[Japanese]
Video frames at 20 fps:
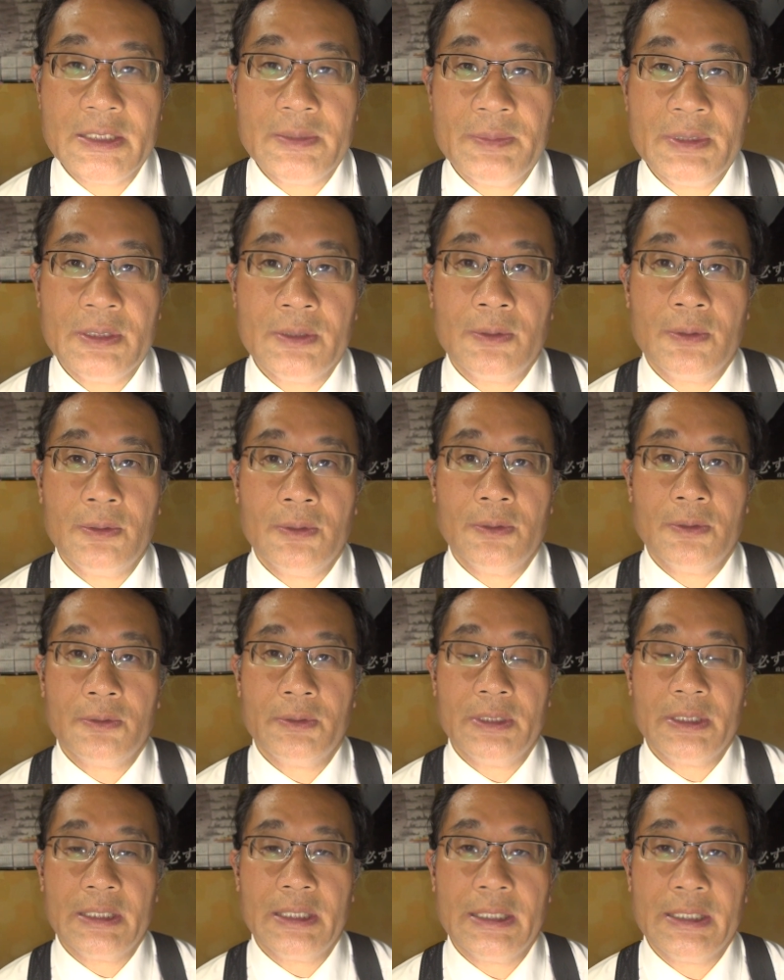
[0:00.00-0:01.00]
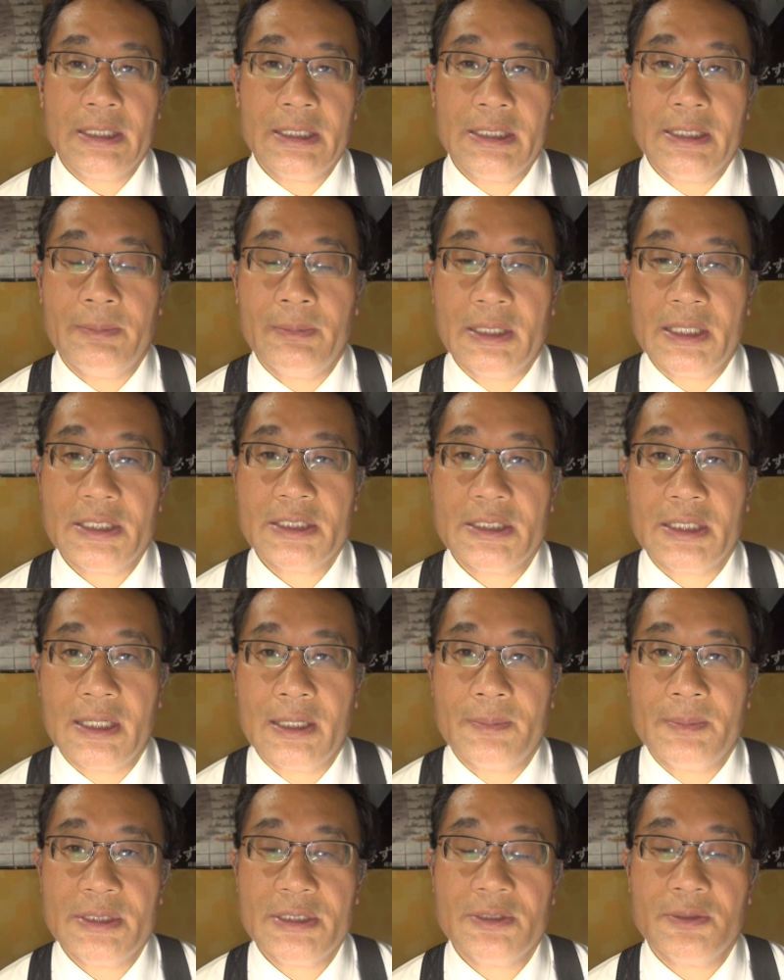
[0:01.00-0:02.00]
自民党区議会議員でもらし
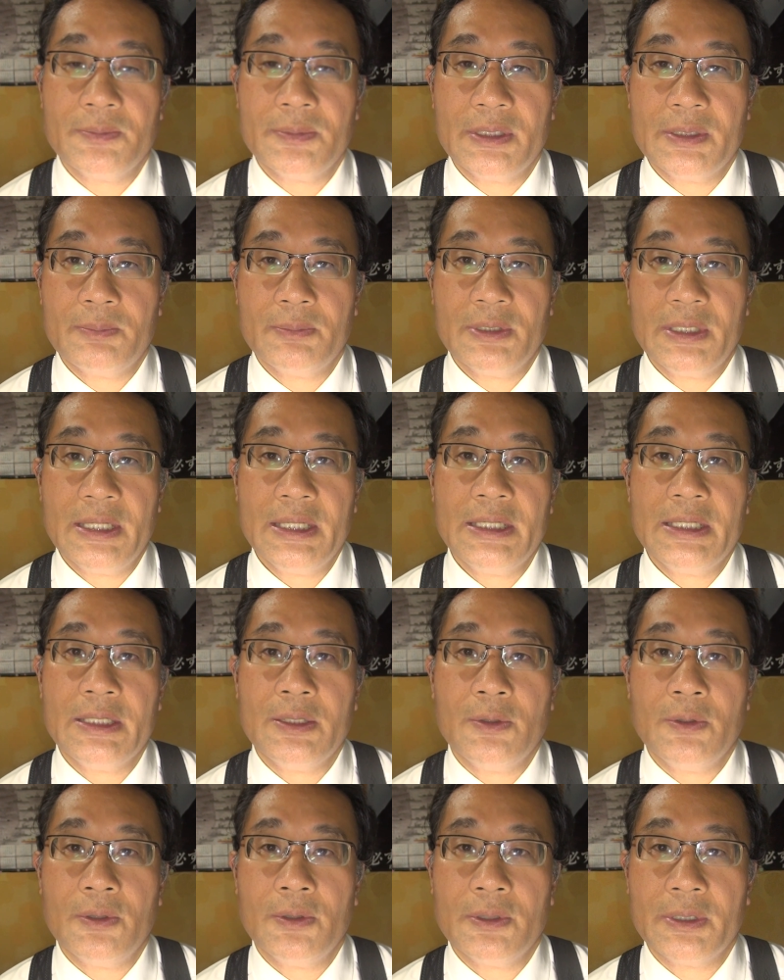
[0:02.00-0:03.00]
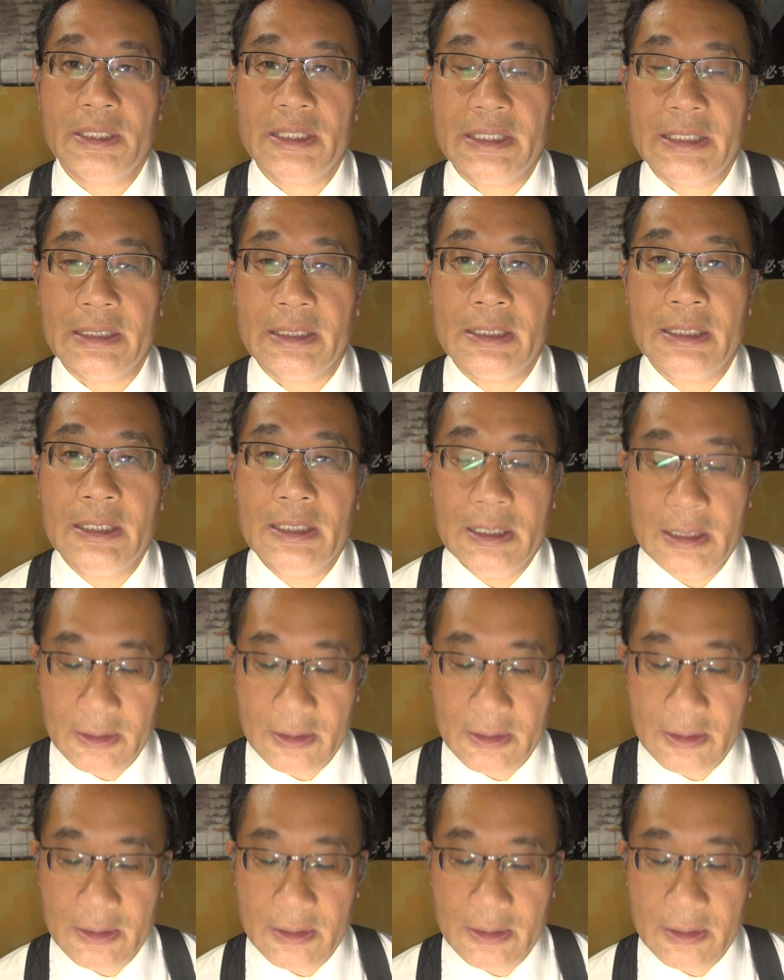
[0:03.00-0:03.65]
た水野宗弘議員